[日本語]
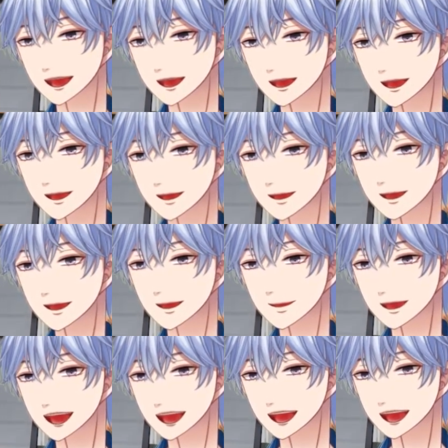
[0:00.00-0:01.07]
うわー
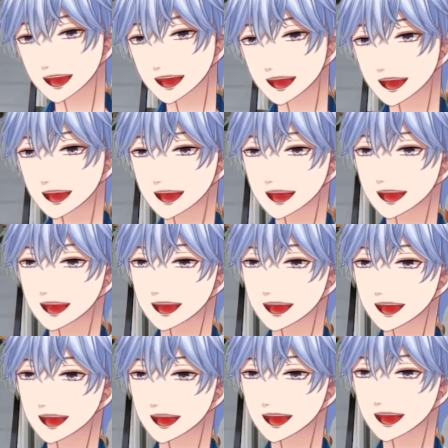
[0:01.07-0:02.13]

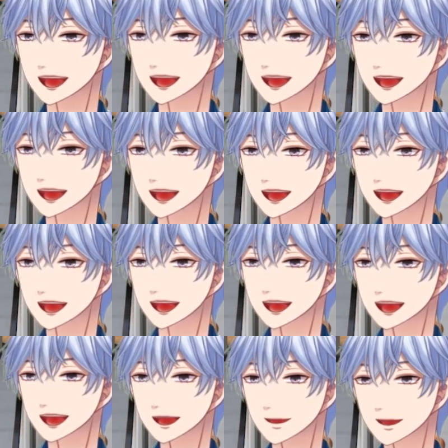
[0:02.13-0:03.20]
ありが
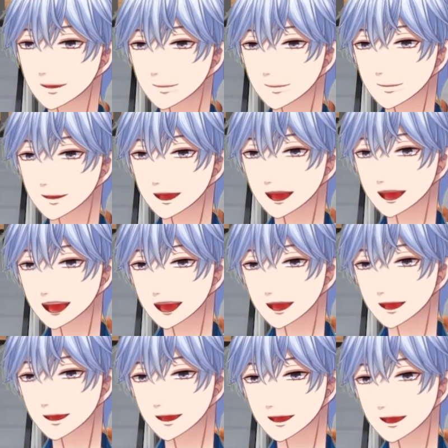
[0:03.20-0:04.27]
とうございます。
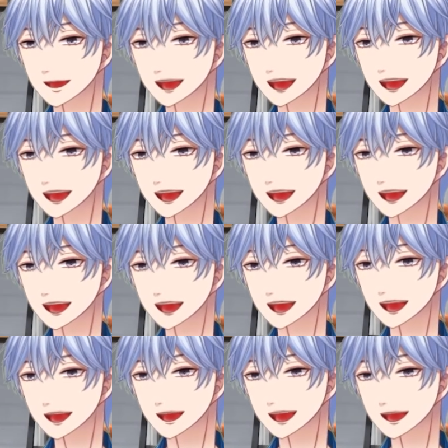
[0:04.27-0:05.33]
き
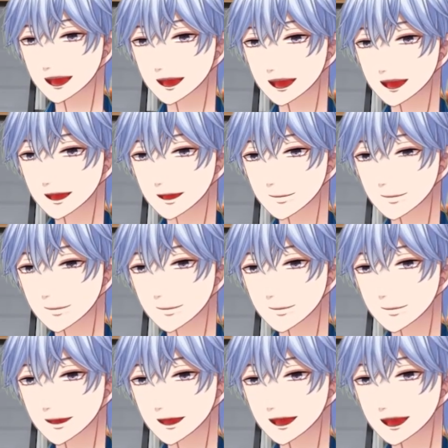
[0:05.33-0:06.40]
たーもう
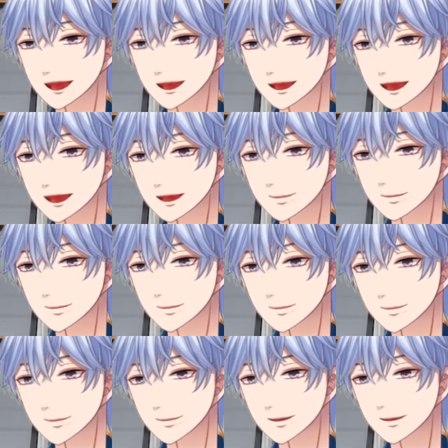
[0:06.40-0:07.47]
シンクロ、お
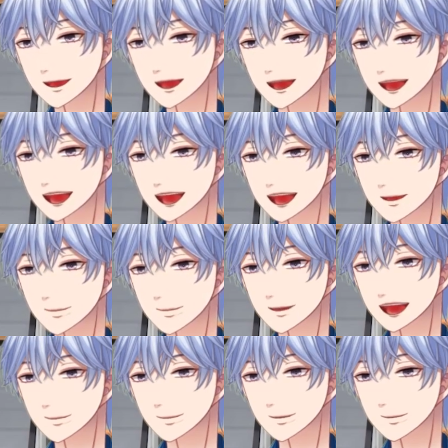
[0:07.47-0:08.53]
ほーやべえや
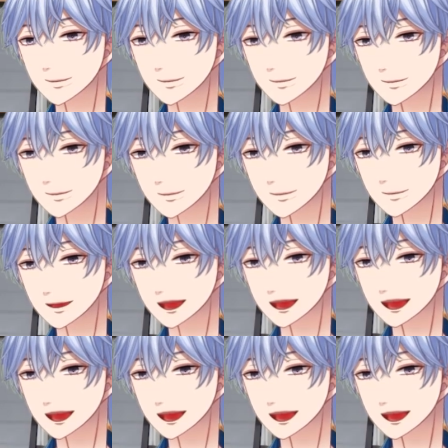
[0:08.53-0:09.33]
べえやべえやべえやべえやべえ。